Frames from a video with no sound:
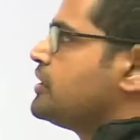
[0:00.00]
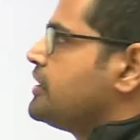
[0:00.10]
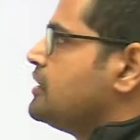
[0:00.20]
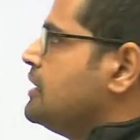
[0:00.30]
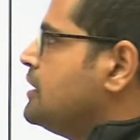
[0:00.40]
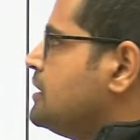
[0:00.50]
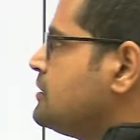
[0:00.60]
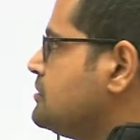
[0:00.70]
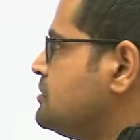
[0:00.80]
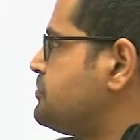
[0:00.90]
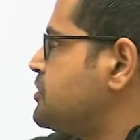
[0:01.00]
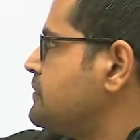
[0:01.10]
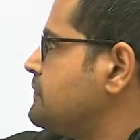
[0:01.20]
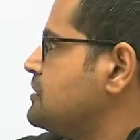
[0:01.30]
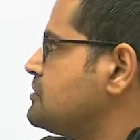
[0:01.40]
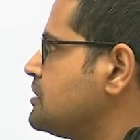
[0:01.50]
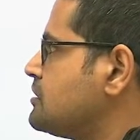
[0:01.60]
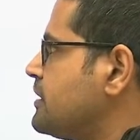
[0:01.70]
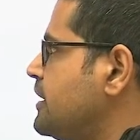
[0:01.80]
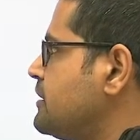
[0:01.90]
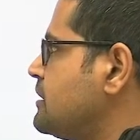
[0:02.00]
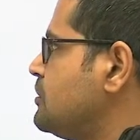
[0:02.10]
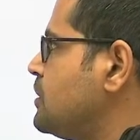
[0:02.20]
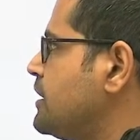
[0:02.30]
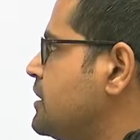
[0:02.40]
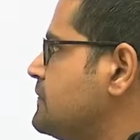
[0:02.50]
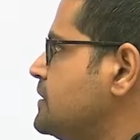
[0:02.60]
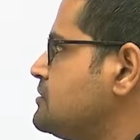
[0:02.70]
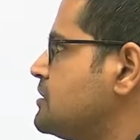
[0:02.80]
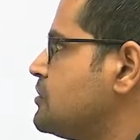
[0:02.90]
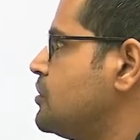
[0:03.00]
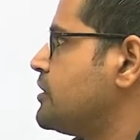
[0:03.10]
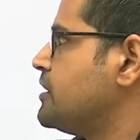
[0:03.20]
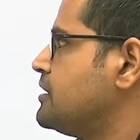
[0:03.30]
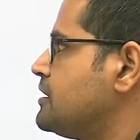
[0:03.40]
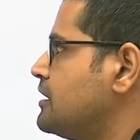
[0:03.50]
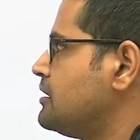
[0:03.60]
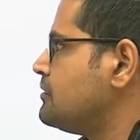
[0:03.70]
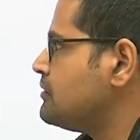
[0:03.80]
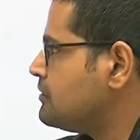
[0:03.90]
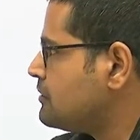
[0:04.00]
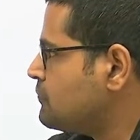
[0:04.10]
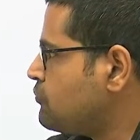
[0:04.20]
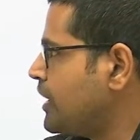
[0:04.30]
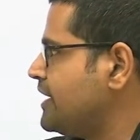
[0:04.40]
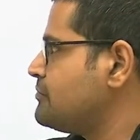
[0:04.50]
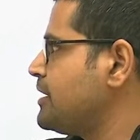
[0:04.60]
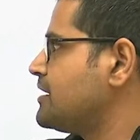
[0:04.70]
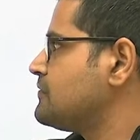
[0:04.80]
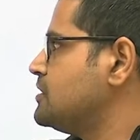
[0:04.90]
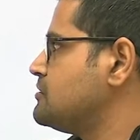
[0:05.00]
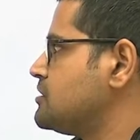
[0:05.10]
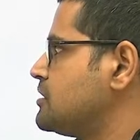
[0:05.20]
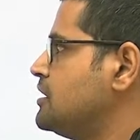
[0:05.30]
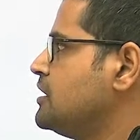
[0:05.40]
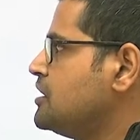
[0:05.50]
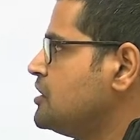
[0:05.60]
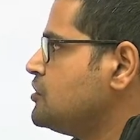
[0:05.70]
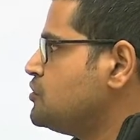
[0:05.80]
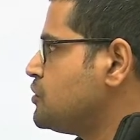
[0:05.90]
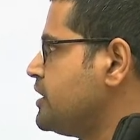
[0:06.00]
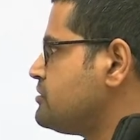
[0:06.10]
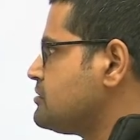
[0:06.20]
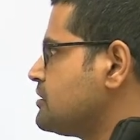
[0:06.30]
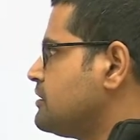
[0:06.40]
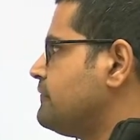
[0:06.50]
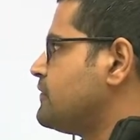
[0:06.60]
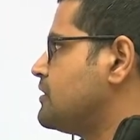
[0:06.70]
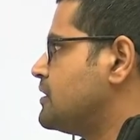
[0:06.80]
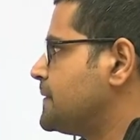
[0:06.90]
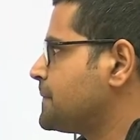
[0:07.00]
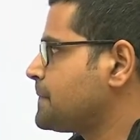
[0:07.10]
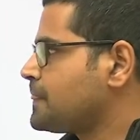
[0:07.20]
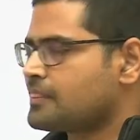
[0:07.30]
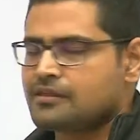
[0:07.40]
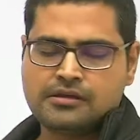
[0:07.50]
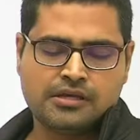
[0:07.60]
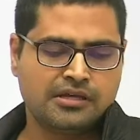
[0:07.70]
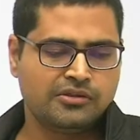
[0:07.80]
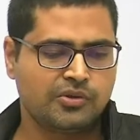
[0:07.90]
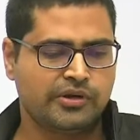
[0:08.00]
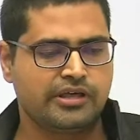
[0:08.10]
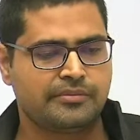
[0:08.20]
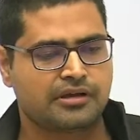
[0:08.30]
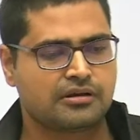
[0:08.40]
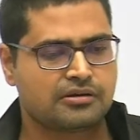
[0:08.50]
हैं इजिप्शियन वल्चर ग्रेट येलो हेडेड वल्चर ओरिएंटल वाइट बैग्ड वल्चर यूरेशियन ग्रिफंड तो इंडिया में कौन